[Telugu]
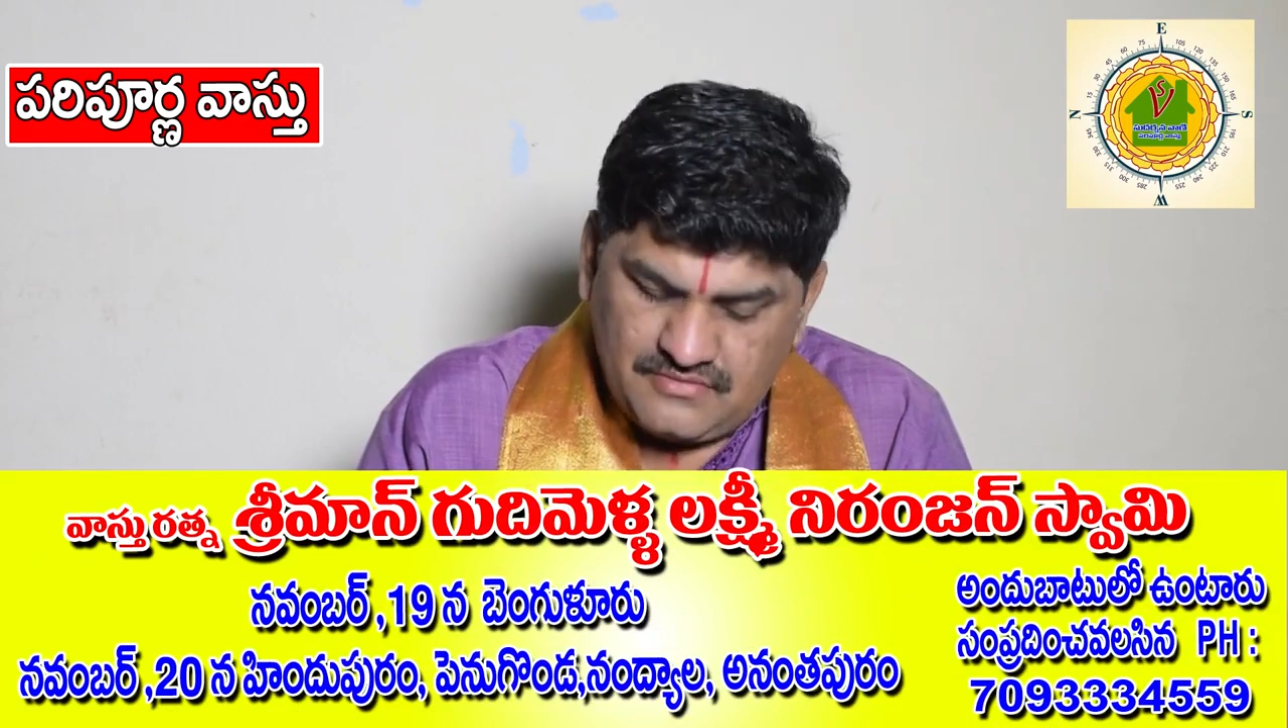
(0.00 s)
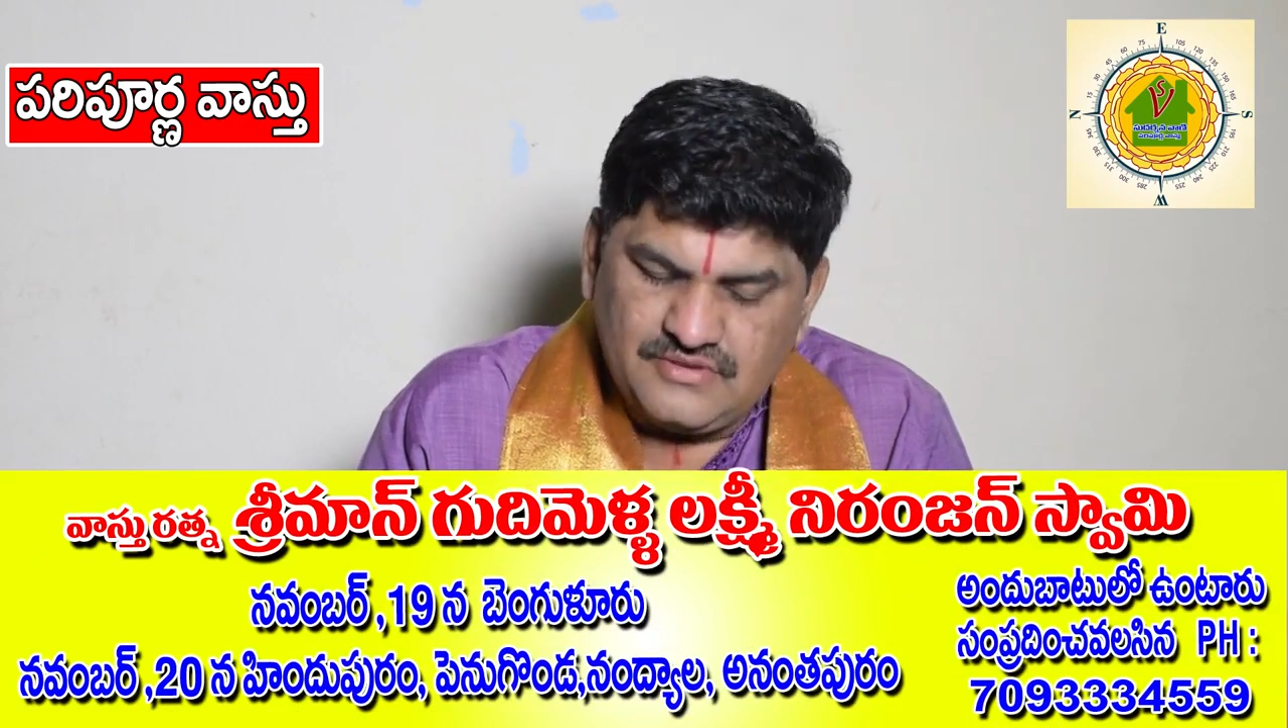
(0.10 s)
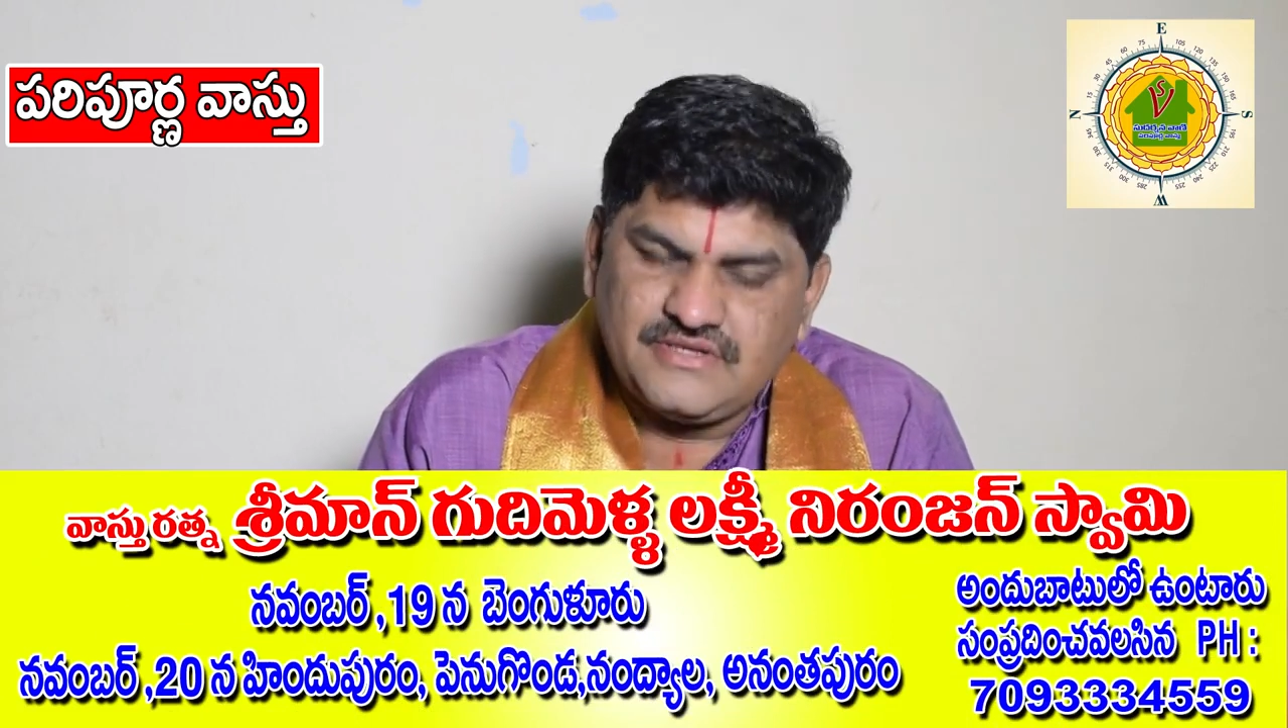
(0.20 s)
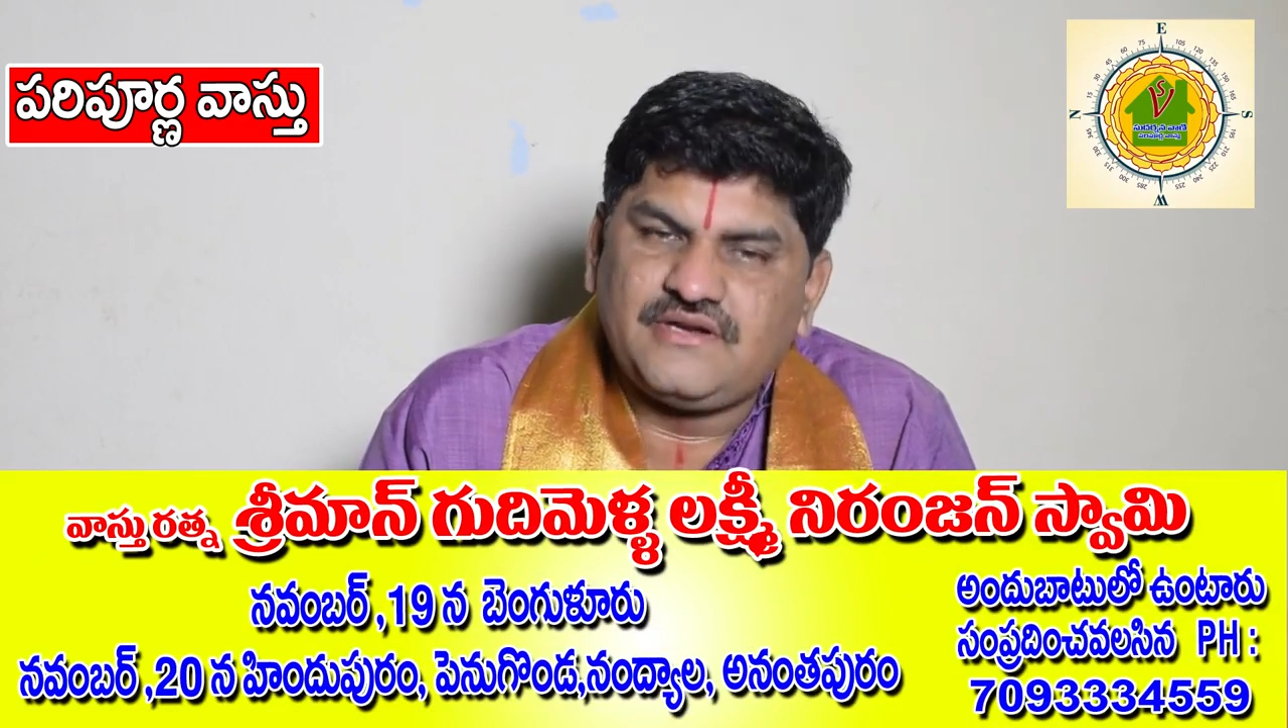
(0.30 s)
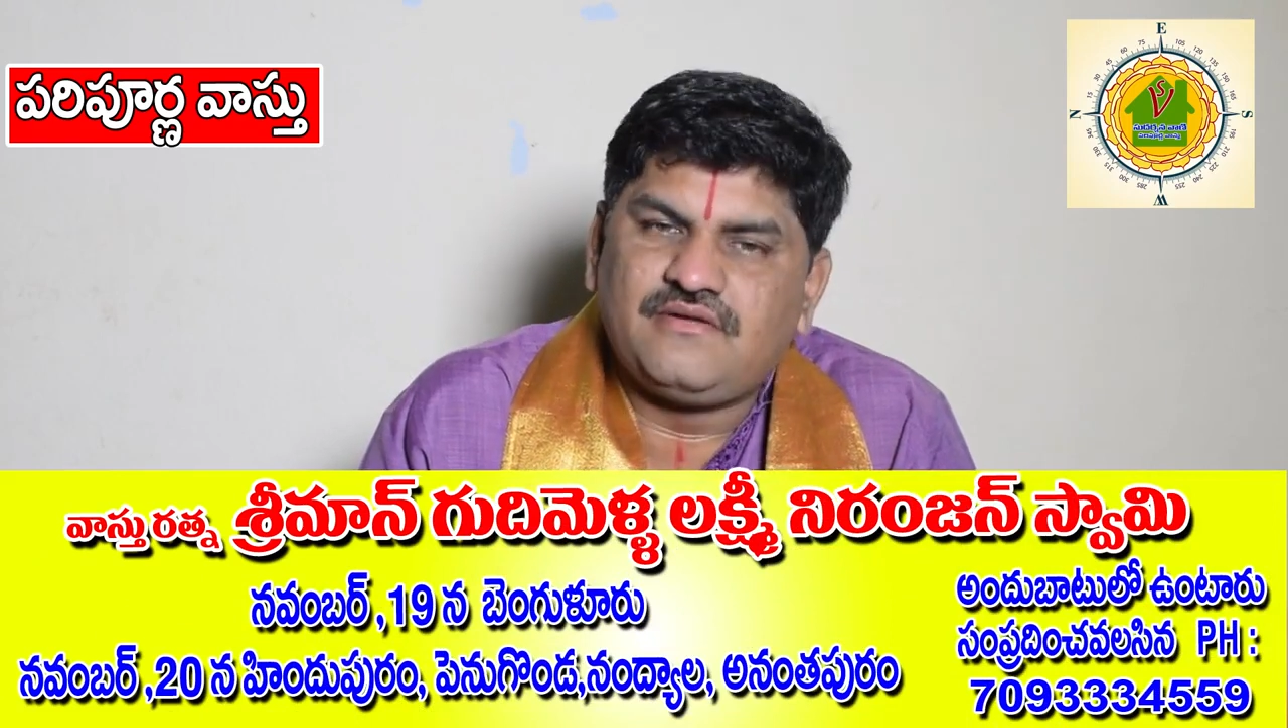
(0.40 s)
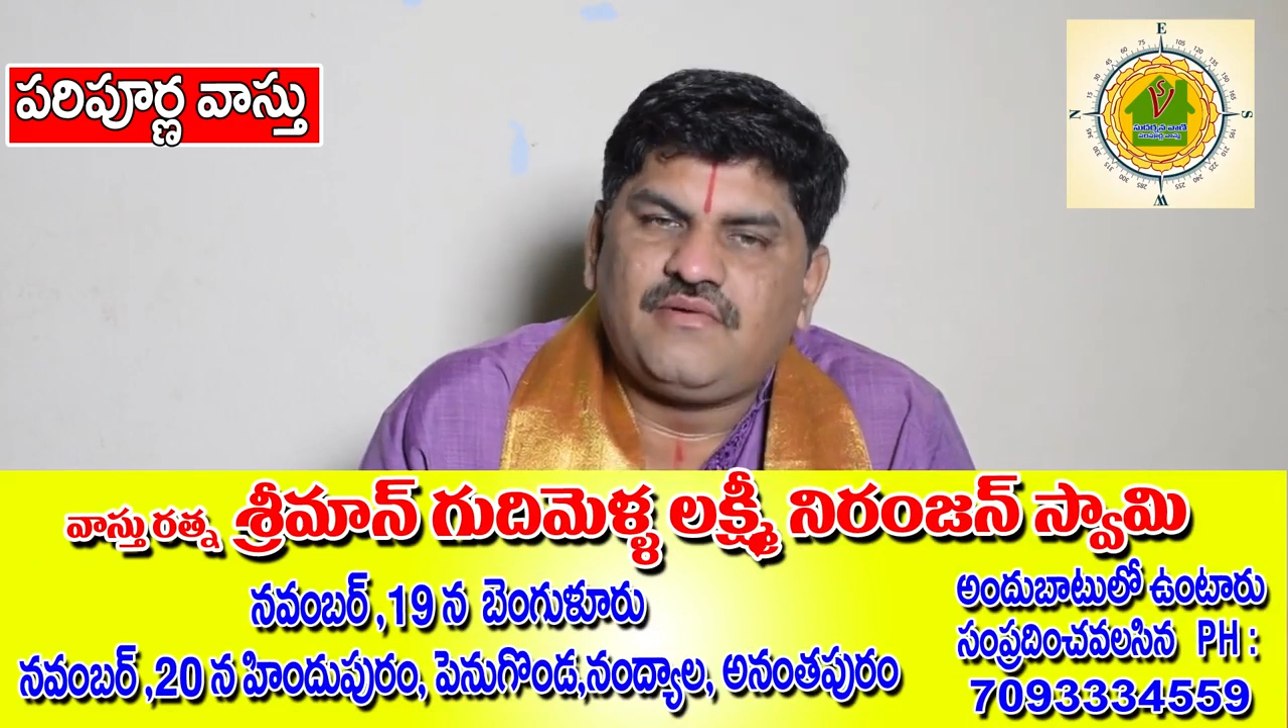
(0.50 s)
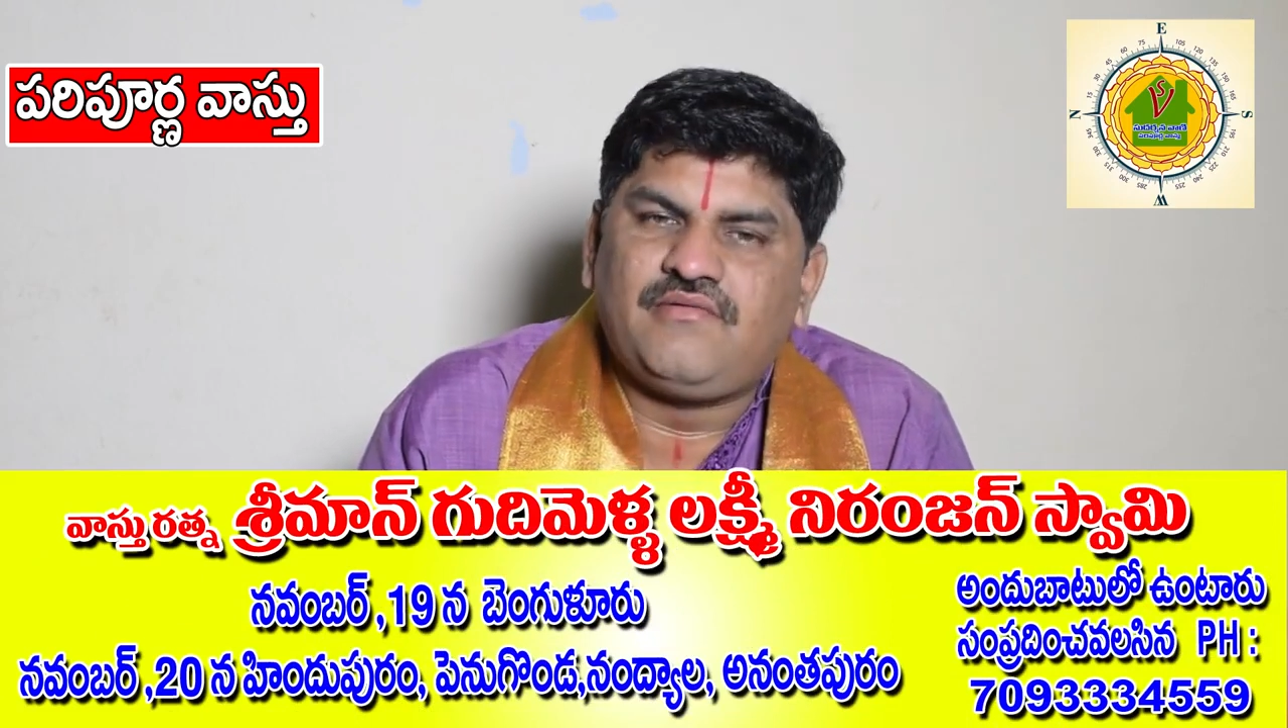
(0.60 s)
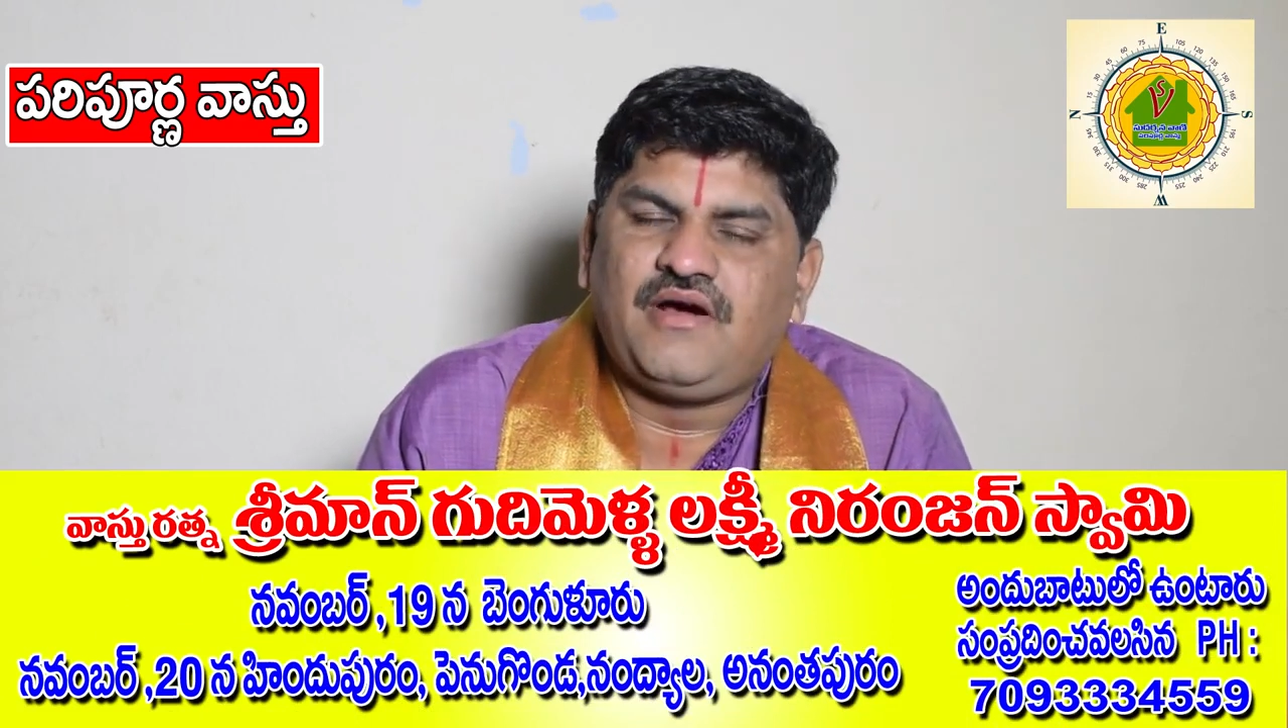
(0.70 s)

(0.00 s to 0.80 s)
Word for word: గురించి కనుక మనం